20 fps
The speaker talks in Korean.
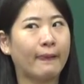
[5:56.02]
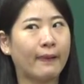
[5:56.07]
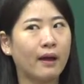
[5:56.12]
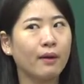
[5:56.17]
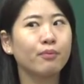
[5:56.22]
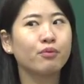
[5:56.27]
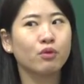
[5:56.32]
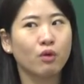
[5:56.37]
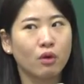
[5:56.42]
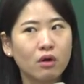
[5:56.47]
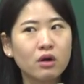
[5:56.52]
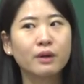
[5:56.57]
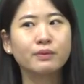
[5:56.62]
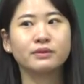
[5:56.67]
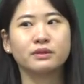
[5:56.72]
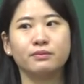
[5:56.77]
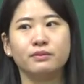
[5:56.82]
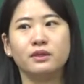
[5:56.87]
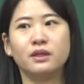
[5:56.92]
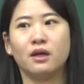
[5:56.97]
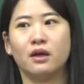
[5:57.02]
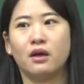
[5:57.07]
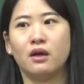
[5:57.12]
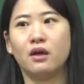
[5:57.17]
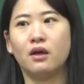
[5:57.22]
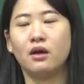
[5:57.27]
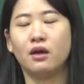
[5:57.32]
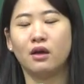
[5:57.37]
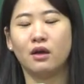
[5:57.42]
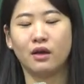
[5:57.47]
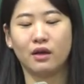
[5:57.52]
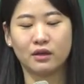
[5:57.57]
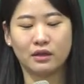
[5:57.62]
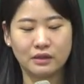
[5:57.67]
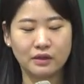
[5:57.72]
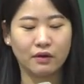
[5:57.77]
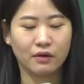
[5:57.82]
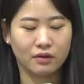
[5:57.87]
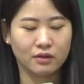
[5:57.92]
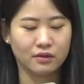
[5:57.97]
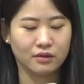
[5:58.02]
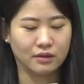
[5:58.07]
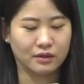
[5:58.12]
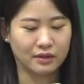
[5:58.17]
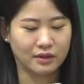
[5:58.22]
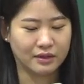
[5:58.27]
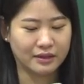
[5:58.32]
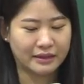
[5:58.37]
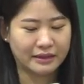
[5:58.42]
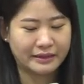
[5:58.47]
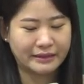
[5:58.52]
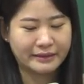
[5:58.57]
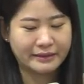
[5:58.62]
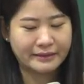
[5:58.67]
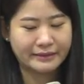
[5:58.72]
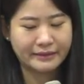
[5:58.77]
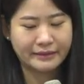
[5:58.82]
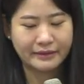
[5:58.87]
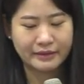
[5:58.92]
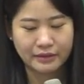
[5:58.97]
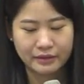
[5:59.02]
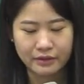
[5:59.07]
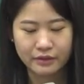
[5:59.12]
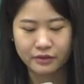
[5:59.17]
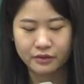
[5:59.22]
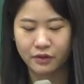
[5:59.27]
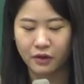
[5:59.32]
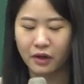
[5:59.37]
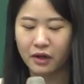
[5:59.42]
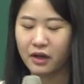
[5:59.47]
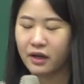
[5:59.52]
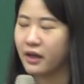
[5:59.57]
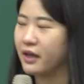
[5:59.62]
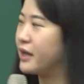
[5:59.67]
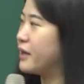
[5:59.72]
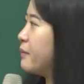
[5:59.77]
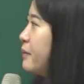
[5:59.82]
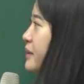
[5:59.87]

앞으로 어렵습니다. 그 어른은 정확하게